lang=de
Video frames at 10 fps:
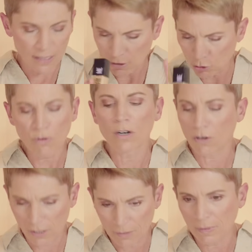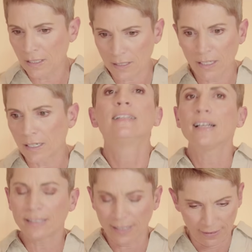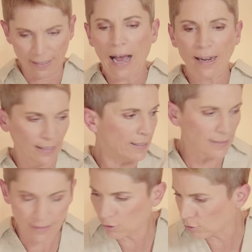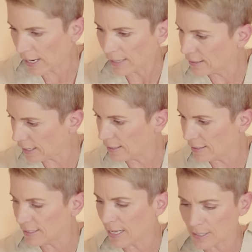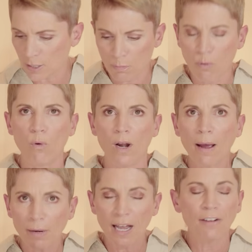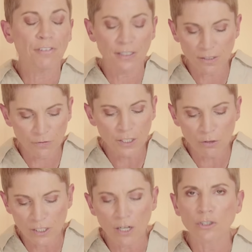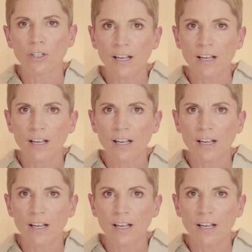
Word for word: Naturkosmetik. Das geht gar nicht. Das ist so der entgegengesetzte Pol. Habe ich ja Anfang des Videos auch schon